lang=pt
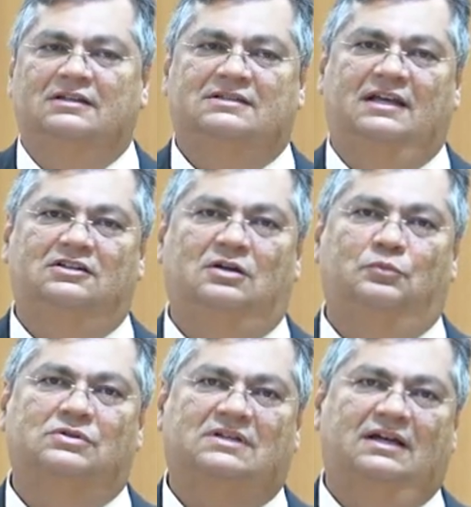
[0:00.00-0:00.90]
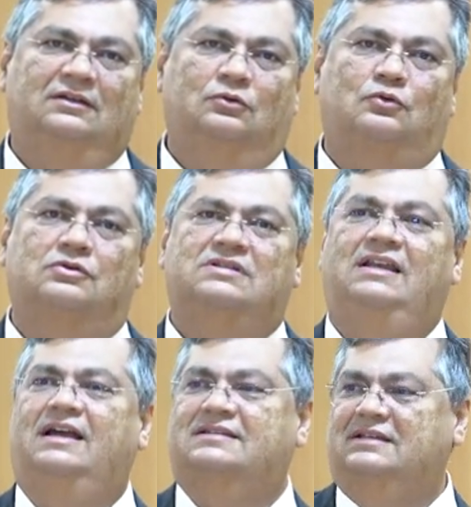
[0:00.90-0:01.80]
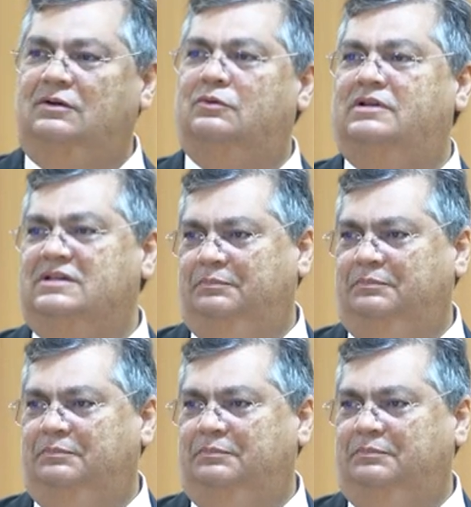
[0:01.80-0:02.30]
seja buscando conciliação com as